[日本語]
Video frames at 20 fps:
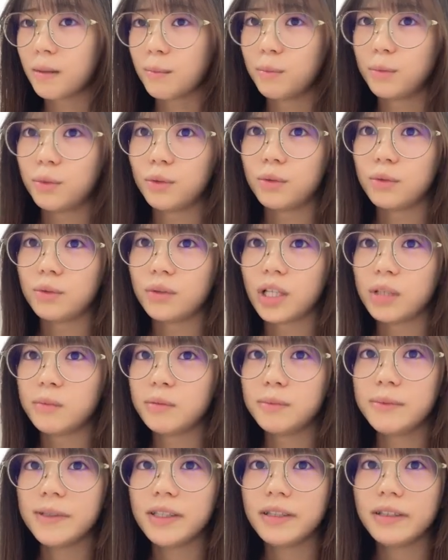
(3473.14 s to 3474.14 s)
もう
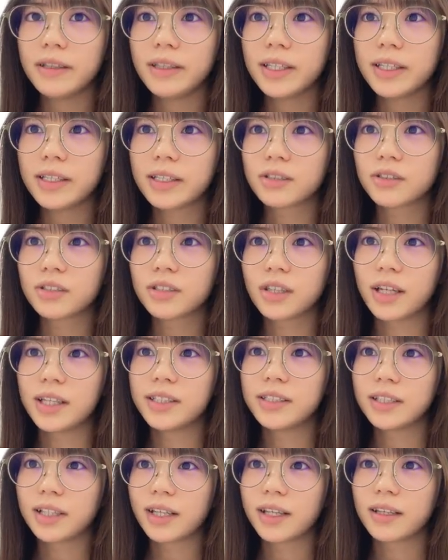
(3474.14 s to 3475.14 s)
MBTI 聞くしかな
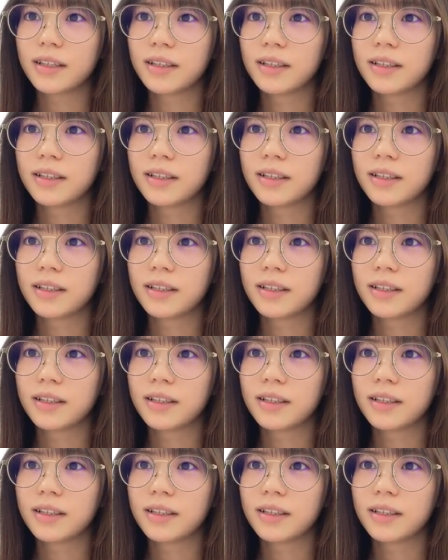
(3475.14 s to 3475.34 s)
いんじゃない